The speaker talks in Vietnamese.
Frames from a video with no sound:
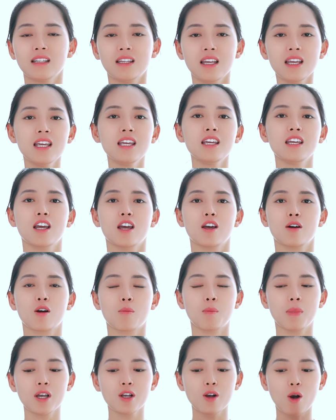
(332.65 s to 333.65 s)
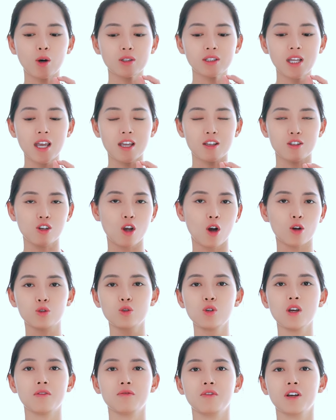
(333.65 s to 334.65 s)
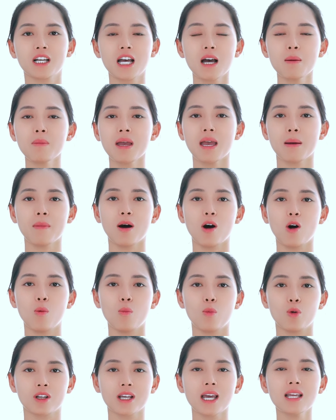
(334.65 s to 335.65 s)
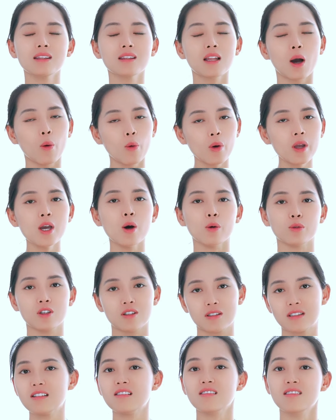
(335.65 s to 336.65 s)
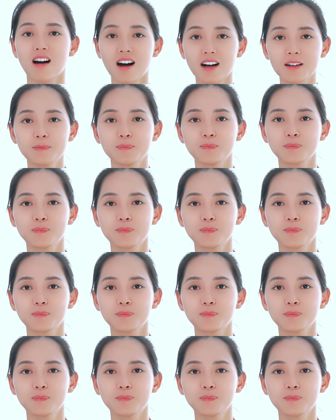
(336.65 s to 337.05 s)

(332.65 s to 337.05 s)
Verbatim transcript: thì mới có thể trò chuyện với các mẹ bầu một cách thấu hiểu thực sự được